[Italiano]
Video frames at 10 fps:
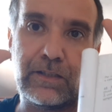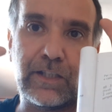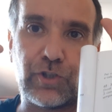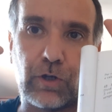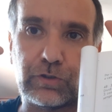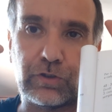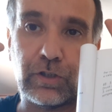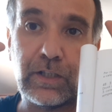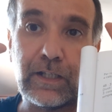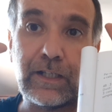18
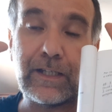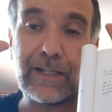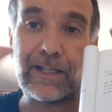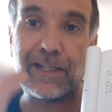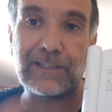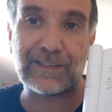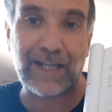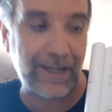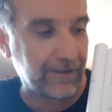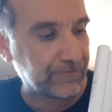il
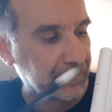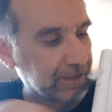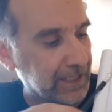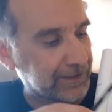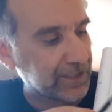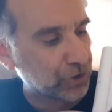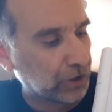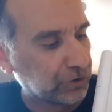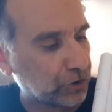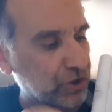3 nel
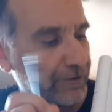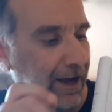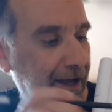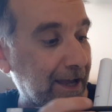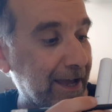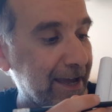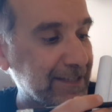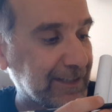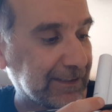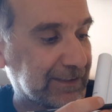18 ci va
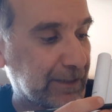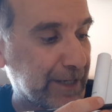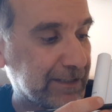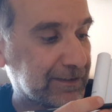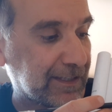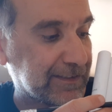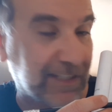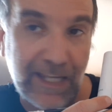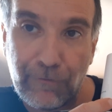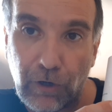esattamente
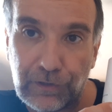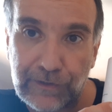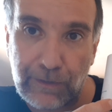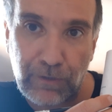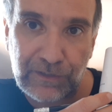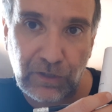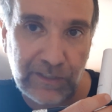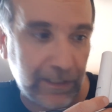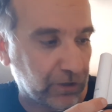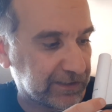6 volte. Questo
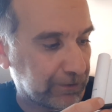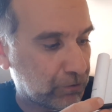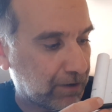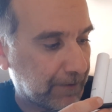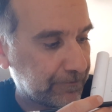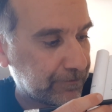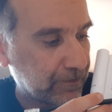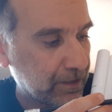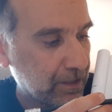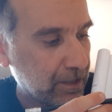6 lo scrivo qua.
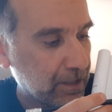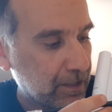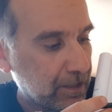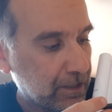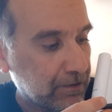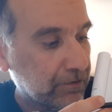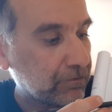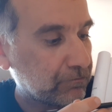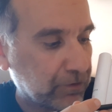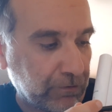
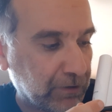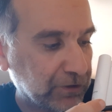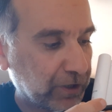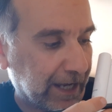In questo